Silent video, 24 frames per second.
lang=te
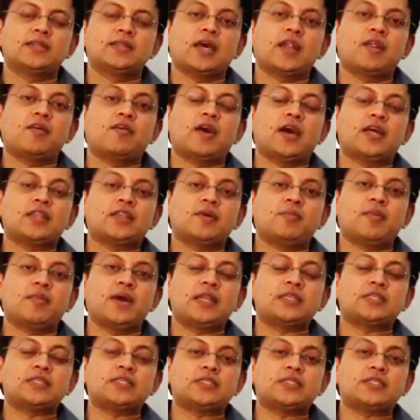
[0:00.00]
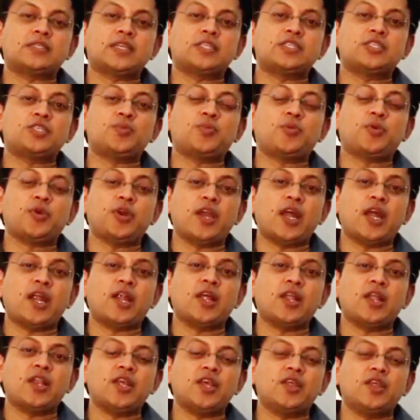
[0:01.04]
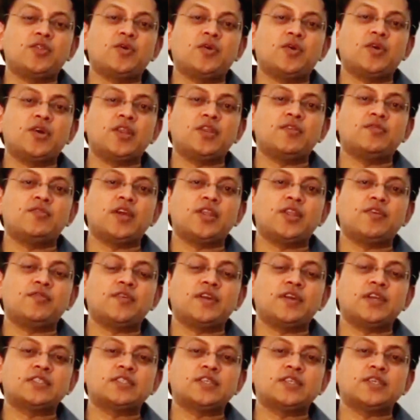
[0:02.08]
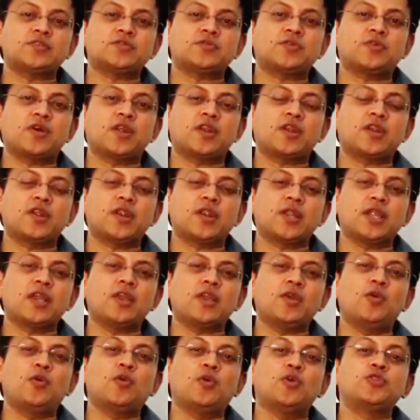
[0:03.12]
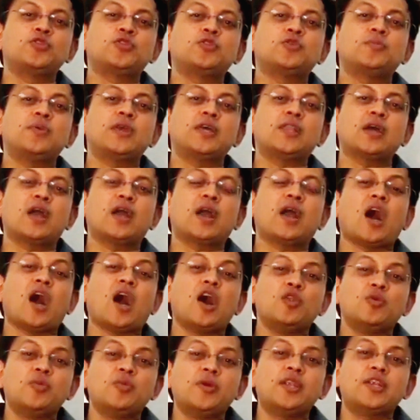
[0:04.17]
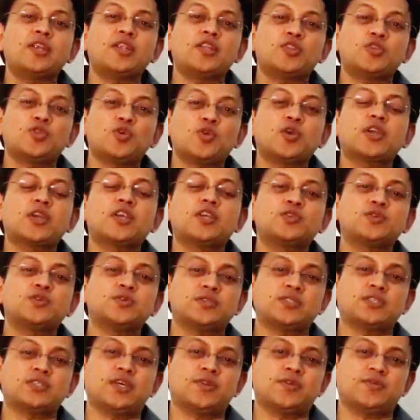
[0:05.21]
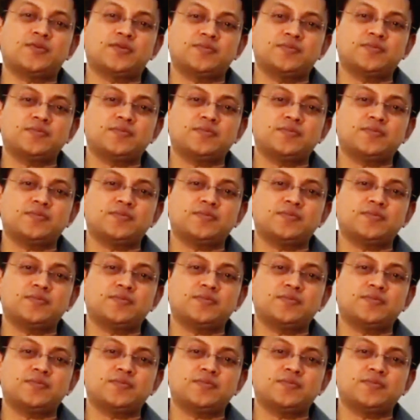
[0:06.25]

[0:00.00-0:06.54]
తర్వాత మనిషి చచ్చిపోయాడో లేదో అని వెరిఫై చేసుకోవటానికి గొంతు మీద కాలు పెట్టి తొక్కి చూశారు